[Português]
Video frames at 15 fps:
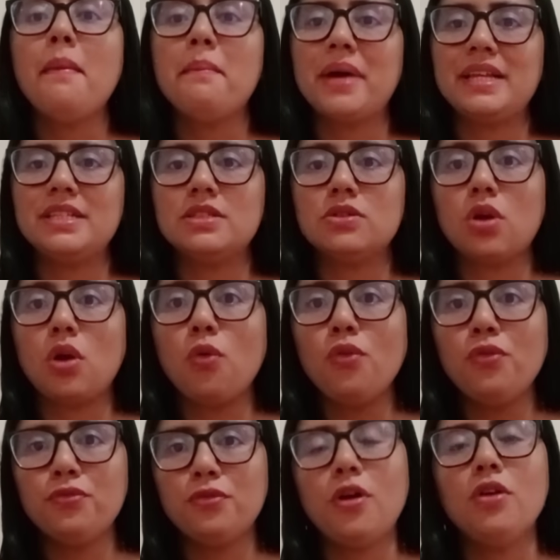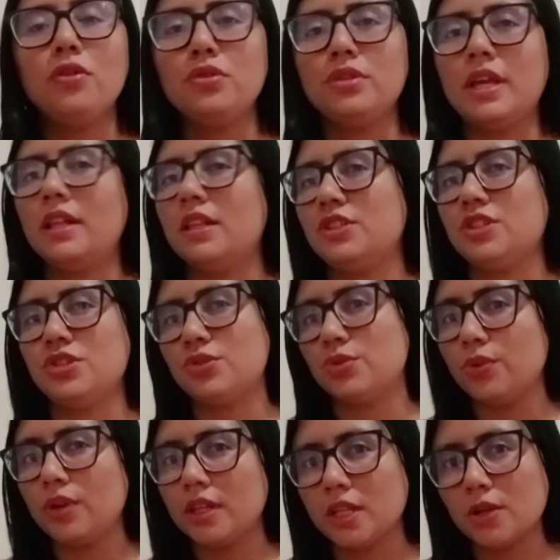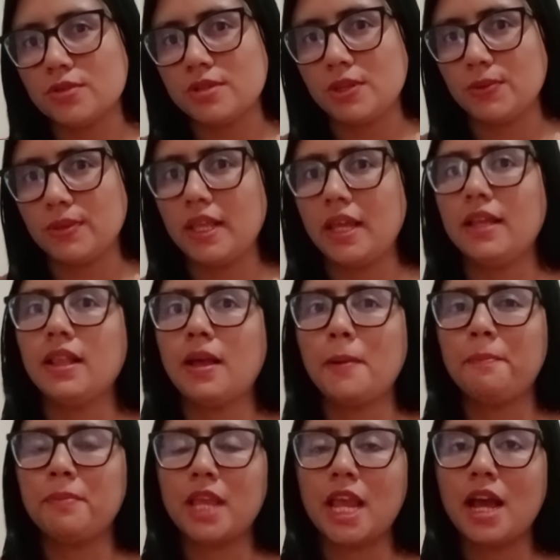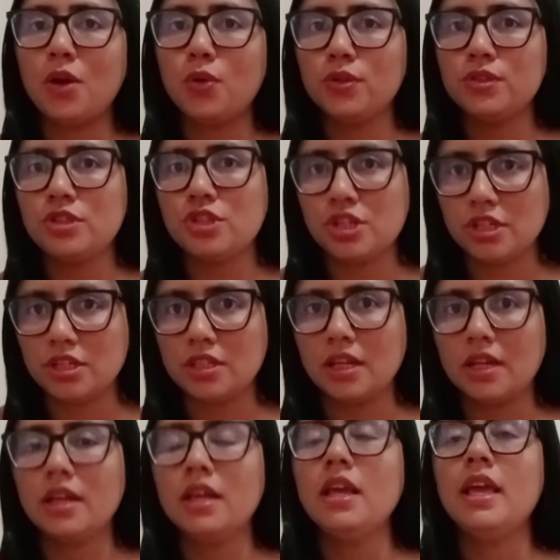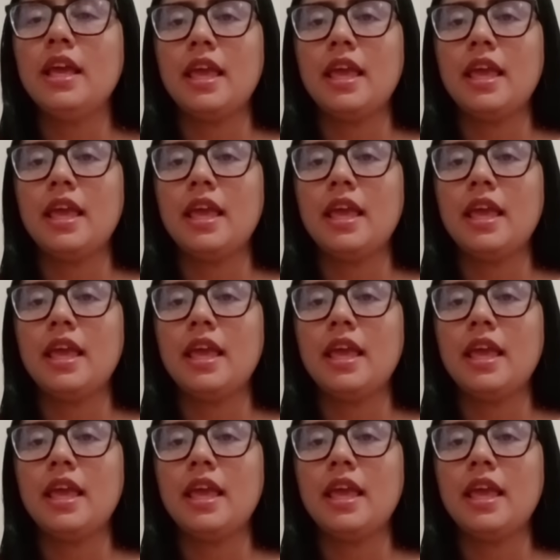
Mas o foco dela, gente, do canalzinho dela é a rotina,